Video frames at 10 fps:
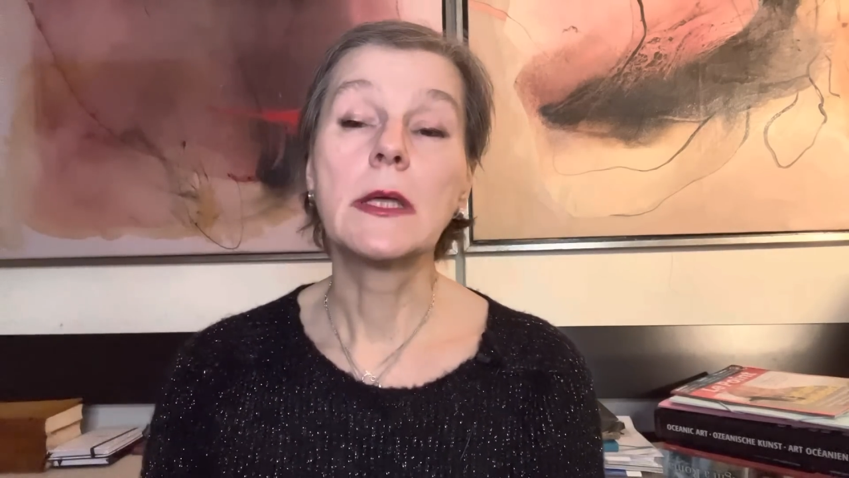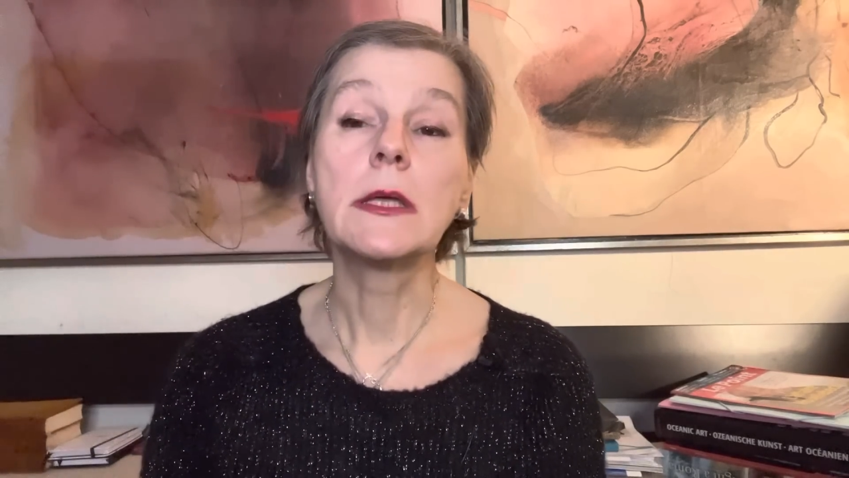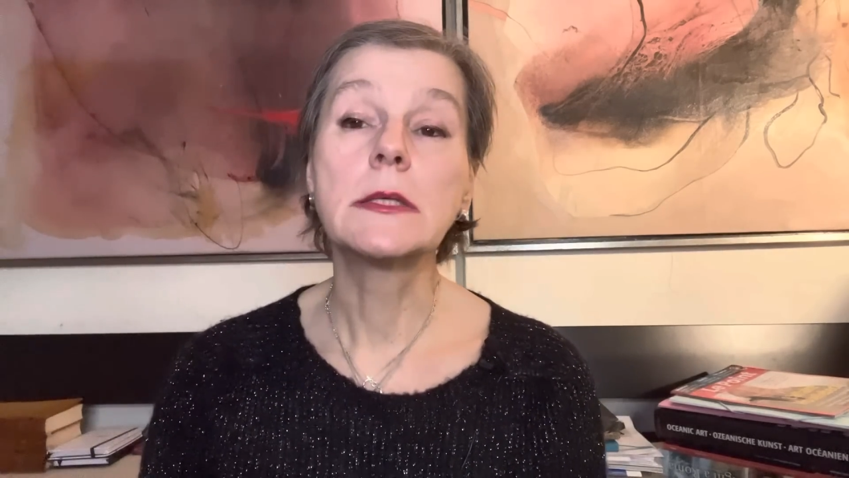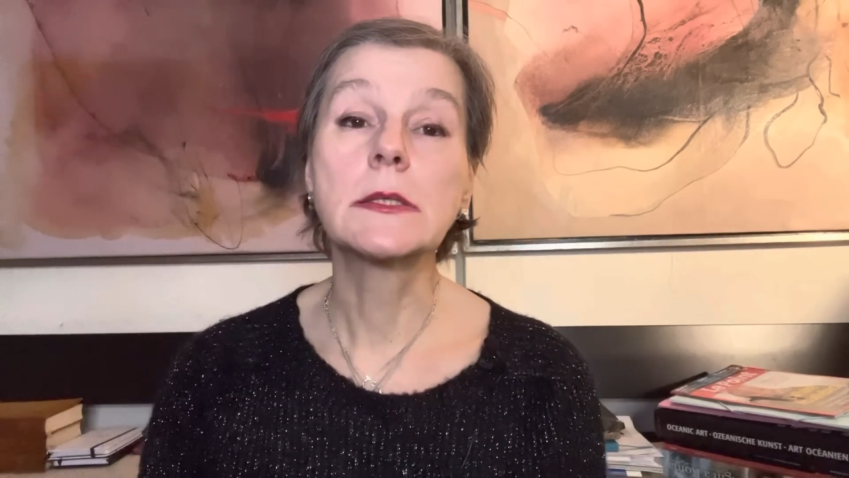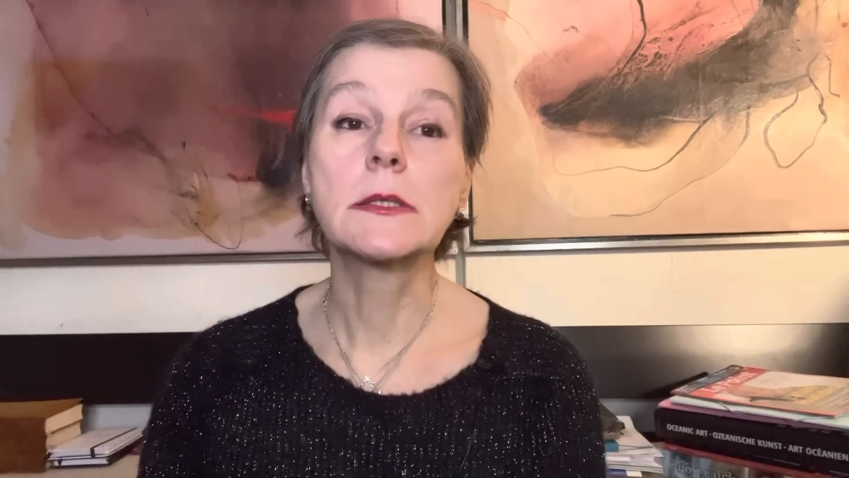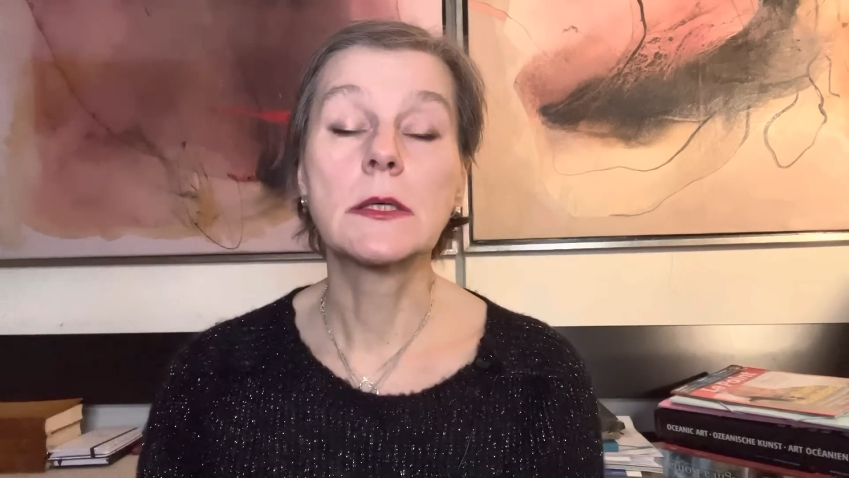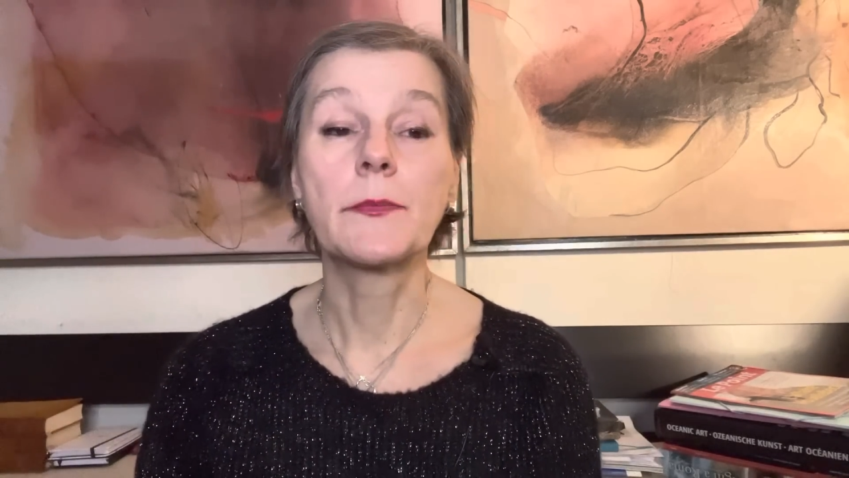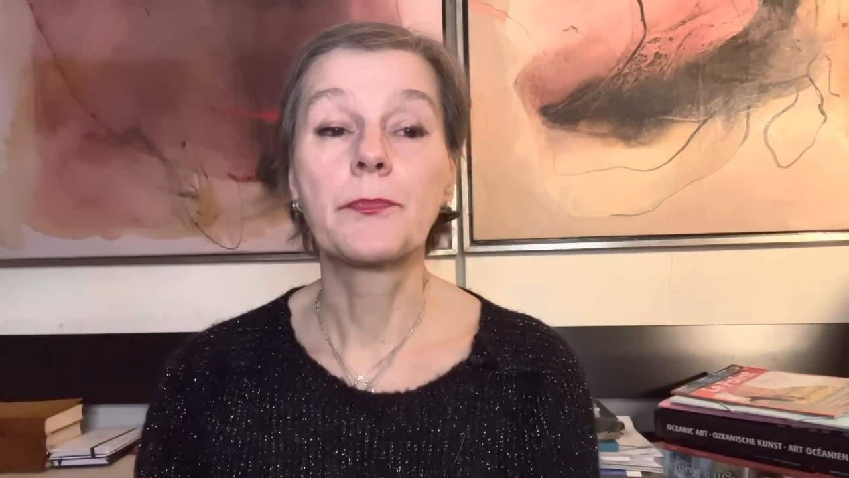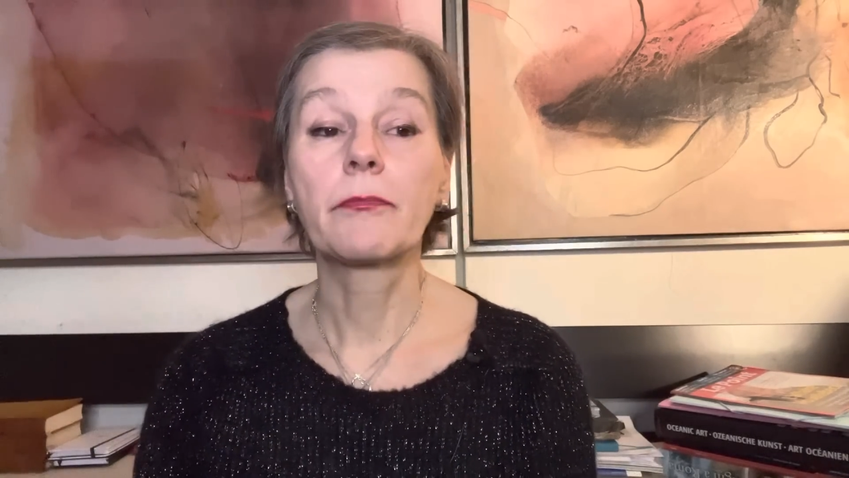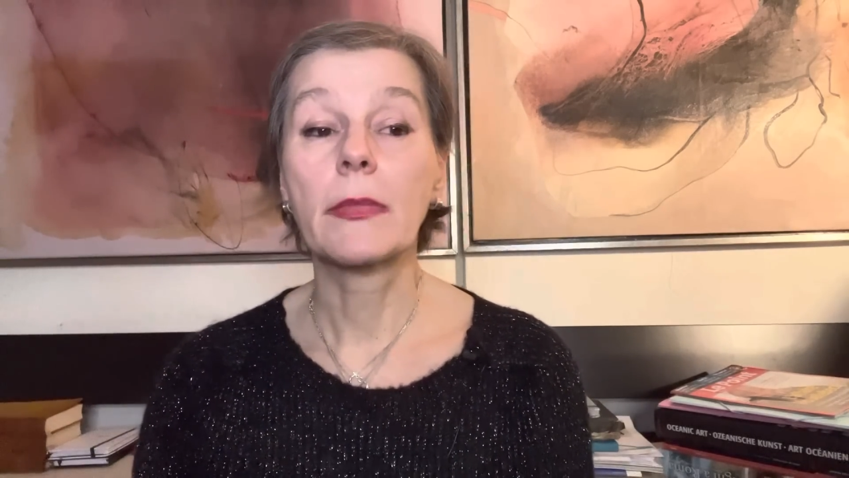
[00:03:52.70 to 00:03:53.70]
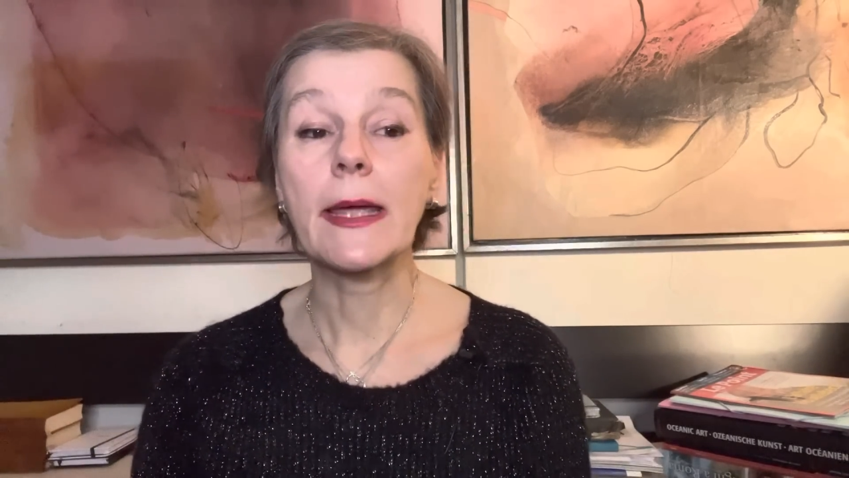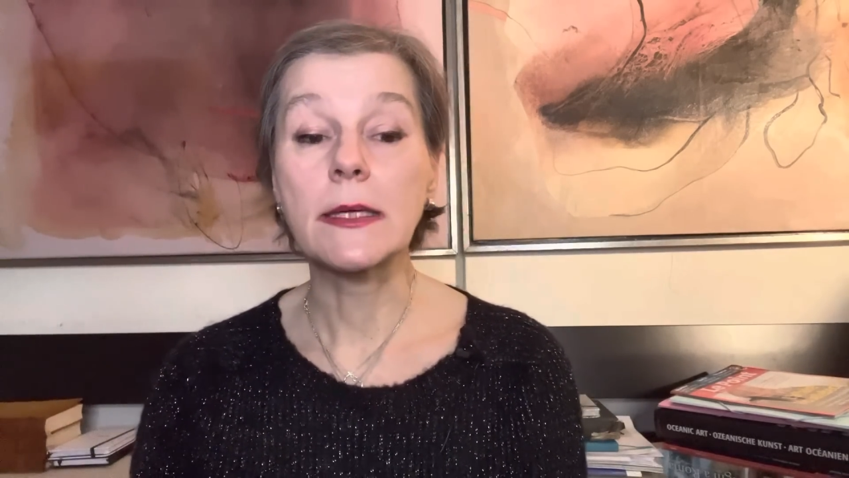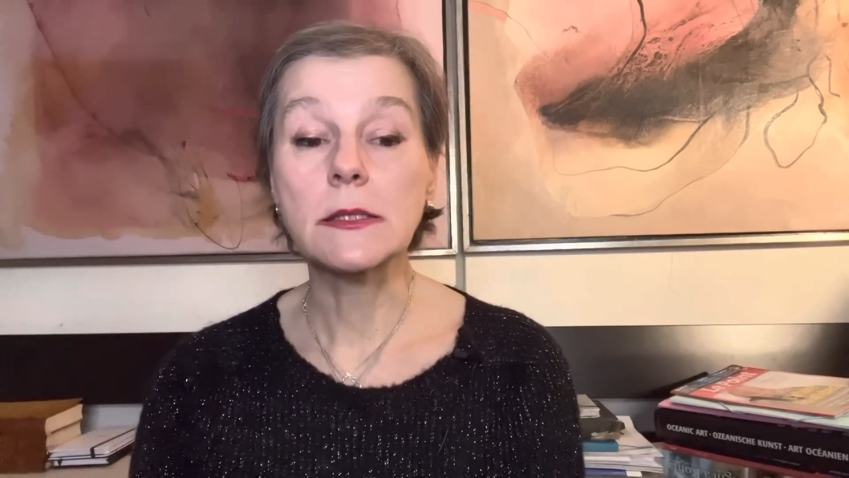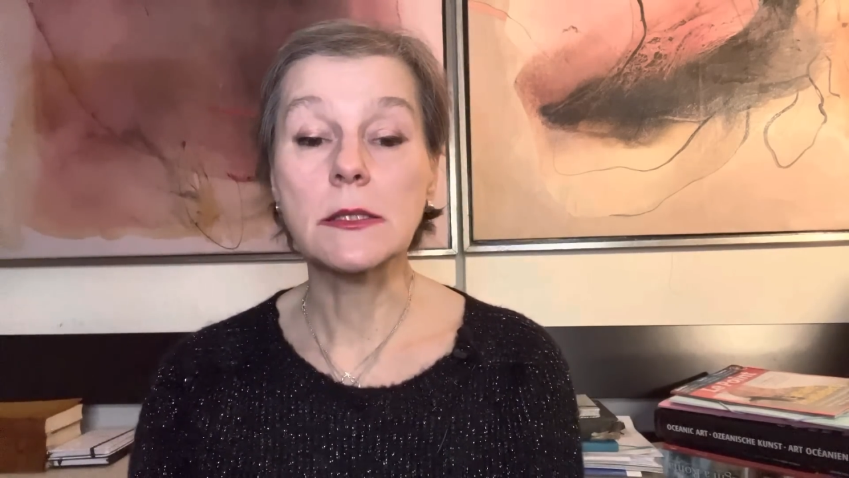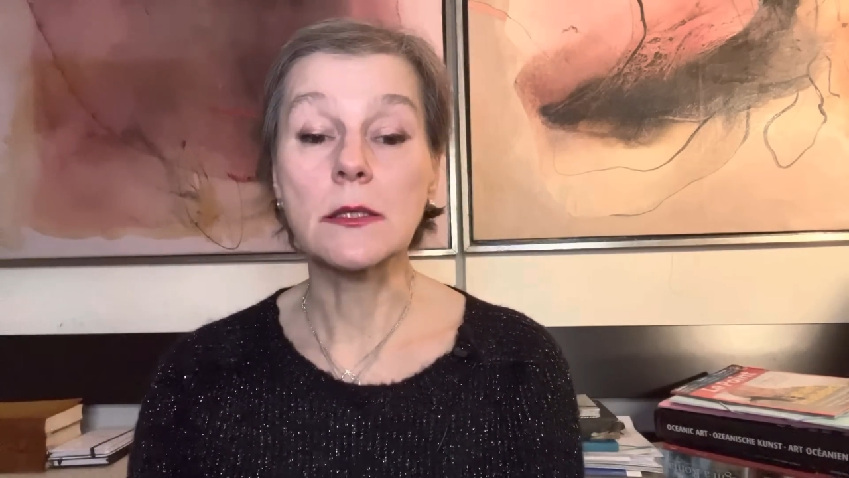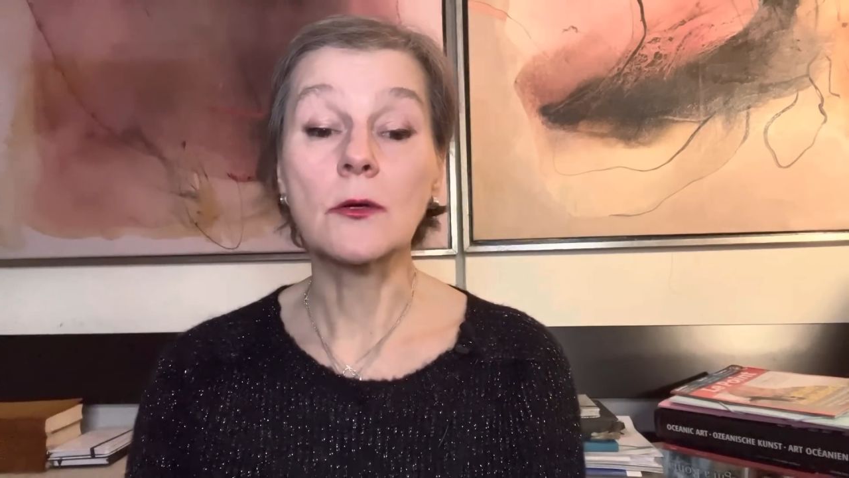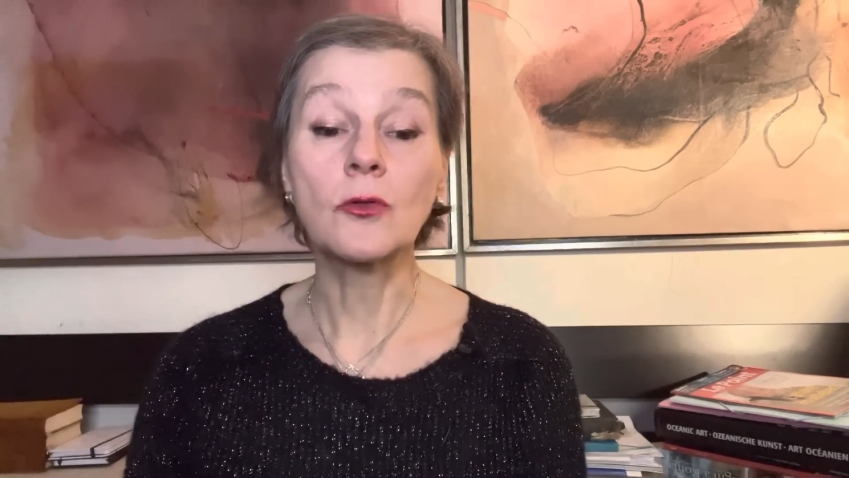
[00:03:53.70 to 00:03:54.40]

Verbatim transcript: из эм, этих